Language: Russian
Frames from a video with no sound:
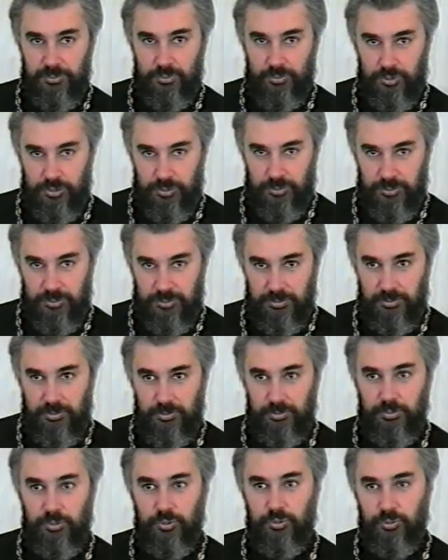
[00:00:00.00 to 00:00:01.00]
чтобы
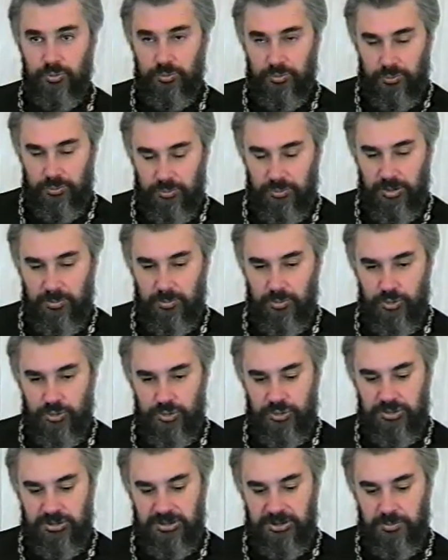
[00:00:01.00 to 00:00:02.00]
ну, на
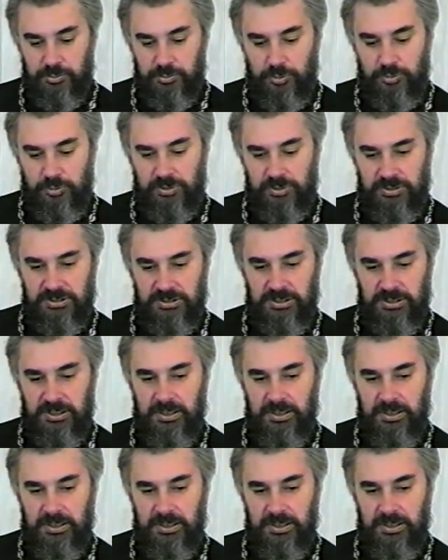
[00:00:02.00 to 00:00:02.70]
больше это запомнилось